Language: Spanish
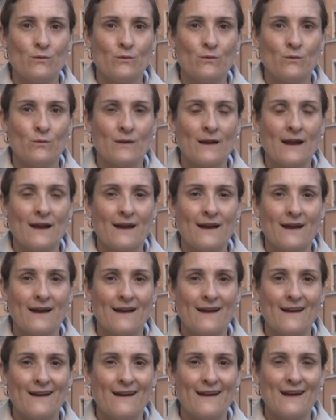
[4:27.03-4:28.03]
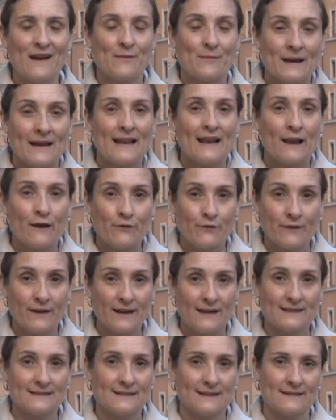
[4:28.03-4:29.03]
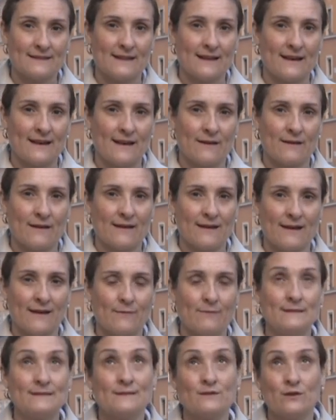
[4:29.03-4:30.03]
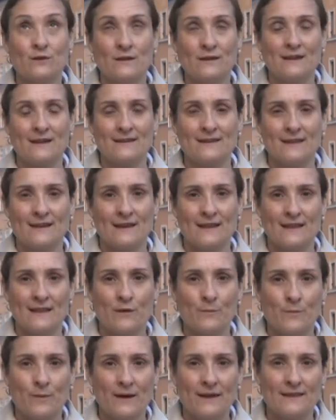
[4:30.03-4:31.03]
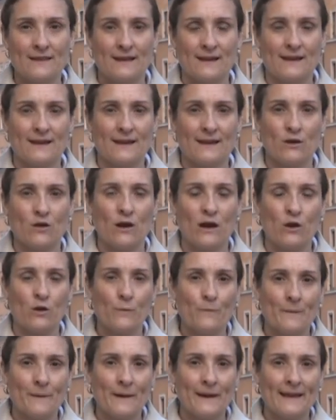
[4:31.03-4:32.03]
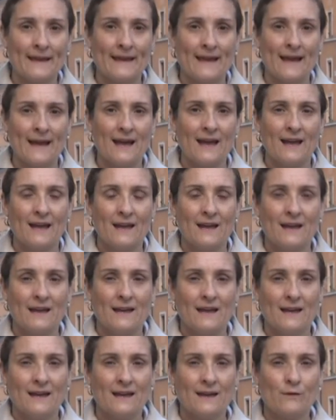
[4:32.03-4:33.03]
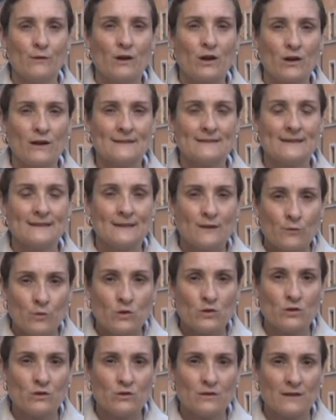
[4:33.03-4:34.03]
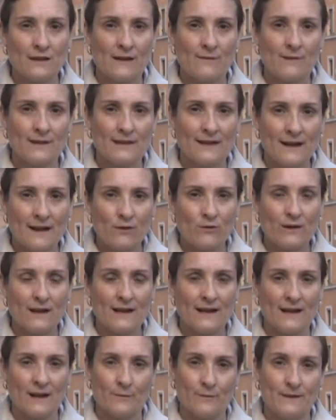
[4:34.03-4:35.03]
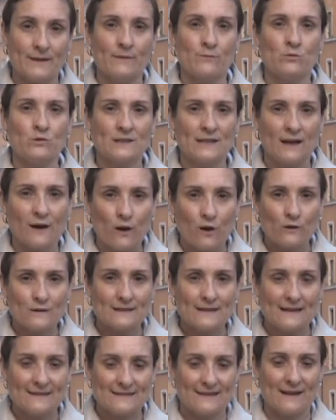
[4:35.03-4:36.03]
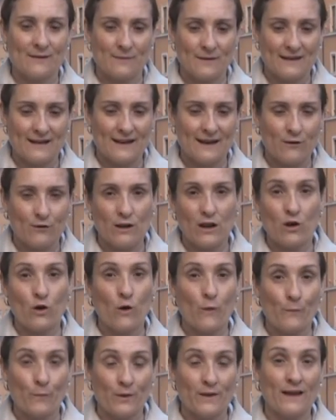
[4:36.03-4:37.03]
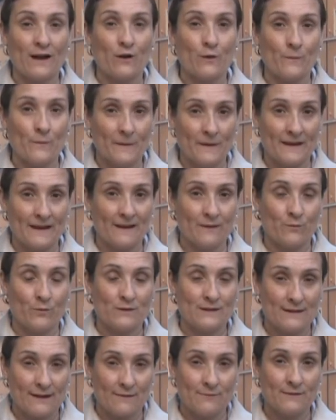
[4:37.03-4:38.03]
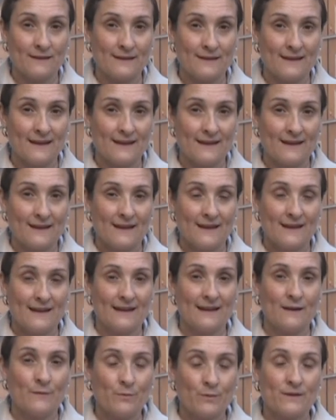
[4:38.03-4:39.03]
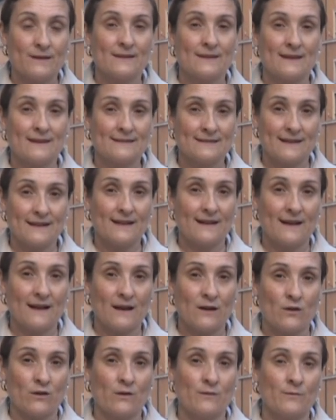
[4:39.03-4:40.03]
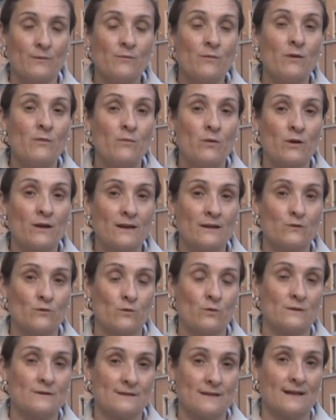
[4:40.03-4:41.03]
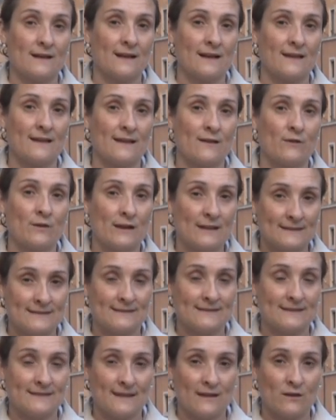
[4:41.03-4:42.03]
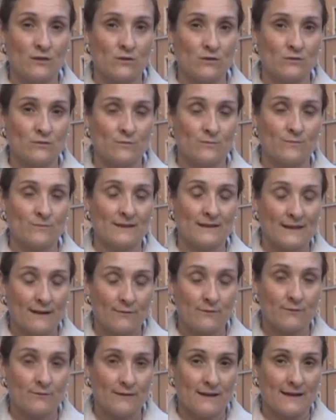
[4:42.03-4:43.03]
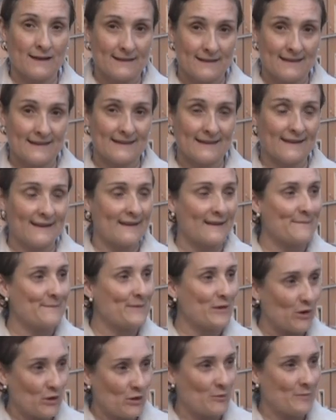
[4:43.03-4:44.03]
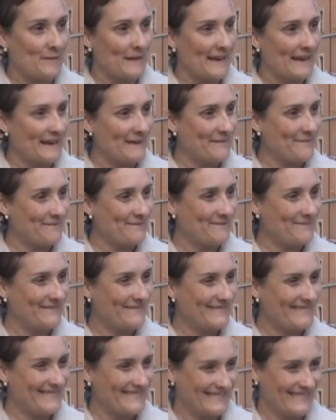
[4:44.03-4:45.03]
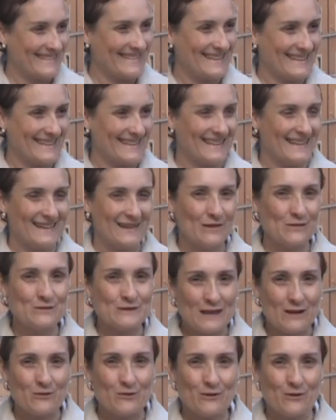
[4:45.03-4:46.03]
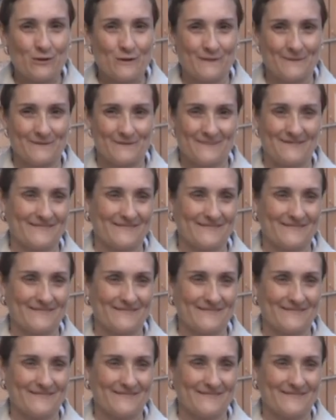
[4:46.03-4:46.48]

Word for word: una hermana en la fe que ya está en la, visión eterna del Padre que los acompaña y bueno, que sean devotos de la Madre Laura y que le pidan muchas cosas y la Madre Laura los puede acompañar en vuestras vidas y les puede estar cerca con el mismo amor que estuvo cerca de los necesitados mientras vivían esta tierra colombiana. Un saludo.